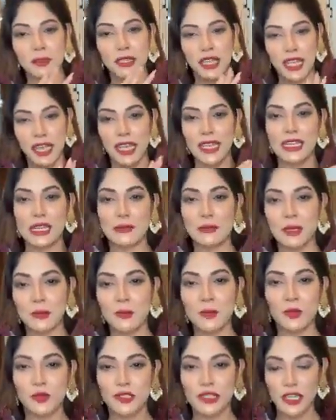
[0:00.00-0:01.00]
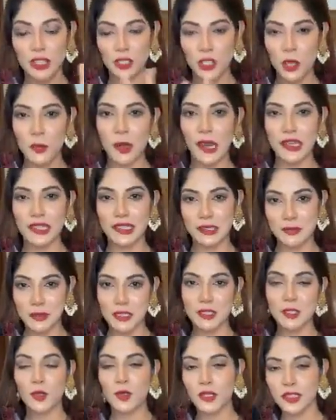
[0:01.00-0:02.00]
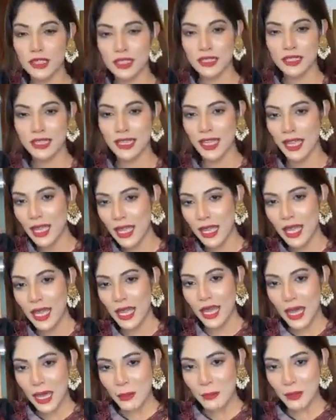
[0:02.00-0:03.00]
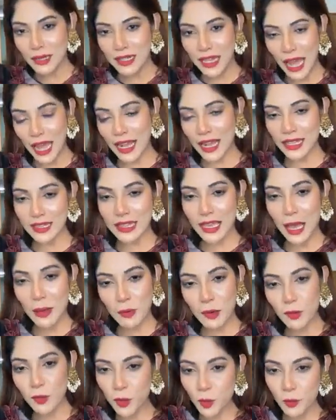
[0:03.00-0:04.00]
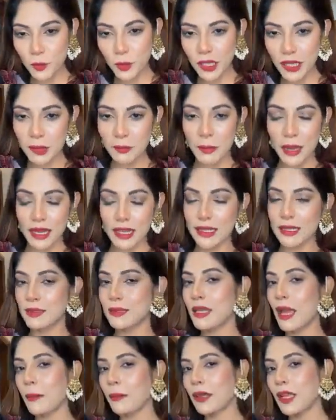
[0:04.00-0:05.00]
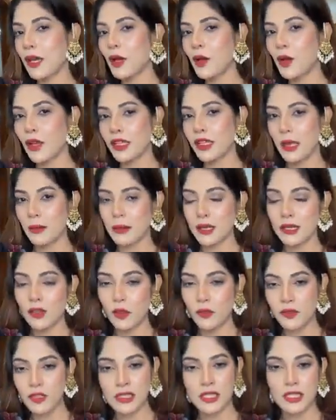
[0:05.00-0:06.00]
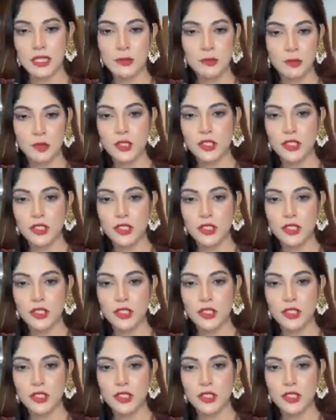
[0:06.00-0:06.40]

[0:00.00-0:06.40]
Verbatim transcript: হেল্পিং হ্যান্ড আমার বোনরা সব অ্যারেঞ্জমেন্ট করে দিচ্ছে মানে ঢাকাতে আমার খুব এই মানে ঝামেলা হয় আমার অফিসের